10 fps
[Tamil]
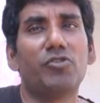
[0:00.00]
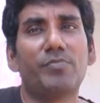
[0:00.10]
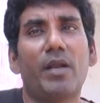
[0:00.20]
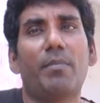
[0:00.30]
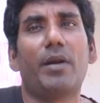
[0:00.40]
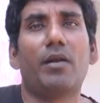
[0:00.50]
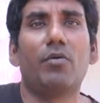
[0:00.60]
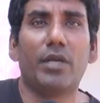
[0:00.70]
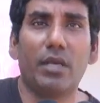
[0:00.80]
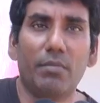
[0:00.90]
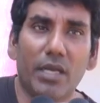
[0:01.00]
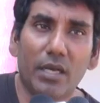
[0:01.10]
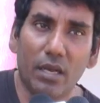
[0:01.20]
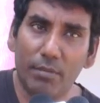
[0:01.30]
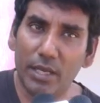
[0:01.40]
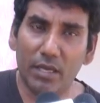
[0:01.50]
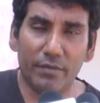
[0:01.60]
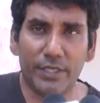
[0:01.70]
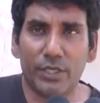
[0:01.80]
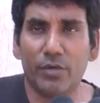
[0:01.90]
யூஸ் பண்ணப்படுற ஒரு கெமிக்கல்
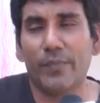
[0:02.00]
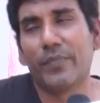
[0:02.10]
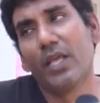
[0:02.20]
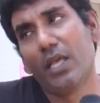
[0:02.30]
அப்படிங்கிற விஷயம்